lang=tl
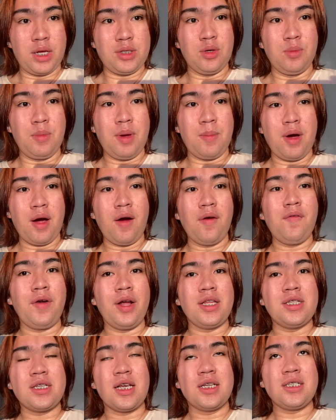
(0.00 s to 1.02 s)
So may mga
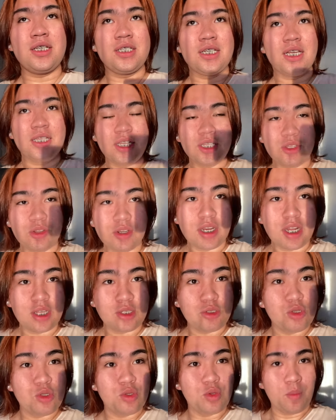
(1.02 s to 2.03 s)
friends kasi siya dito na
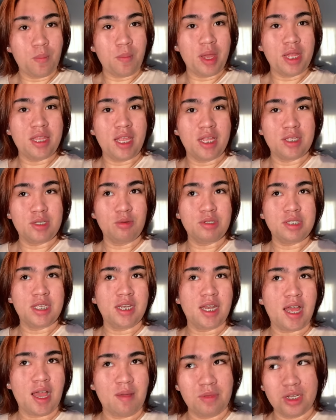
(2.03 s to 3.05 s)
nagzo-zumba din. So
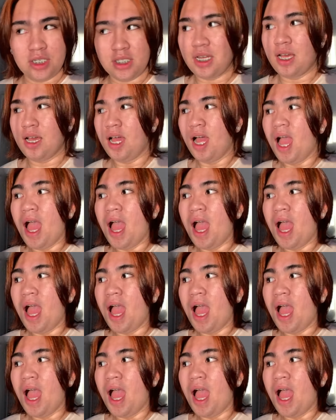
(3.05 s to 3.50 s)
sinama siya.